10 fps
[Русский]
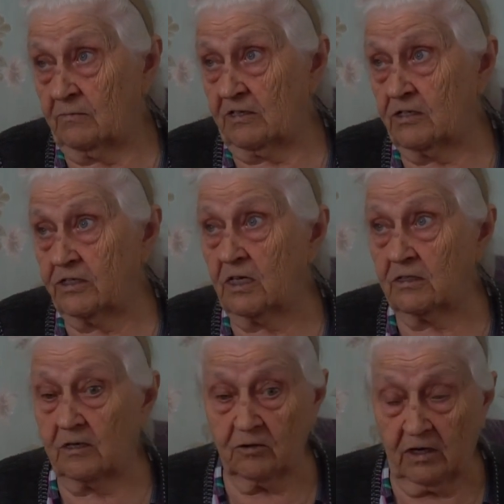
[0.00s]
Я
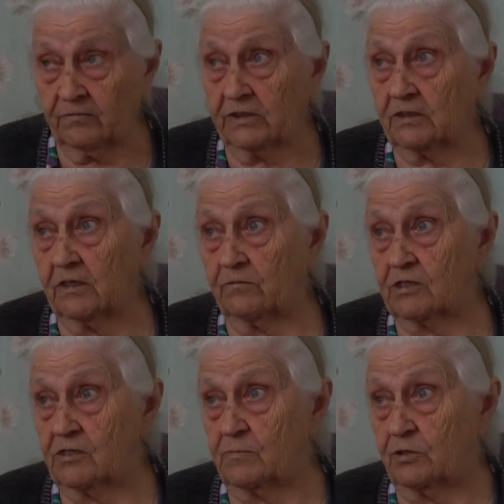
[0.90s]
сделаю, а вы тогда его
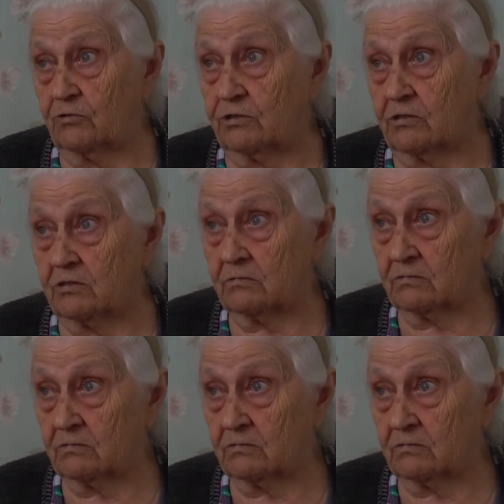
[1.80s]
разберете.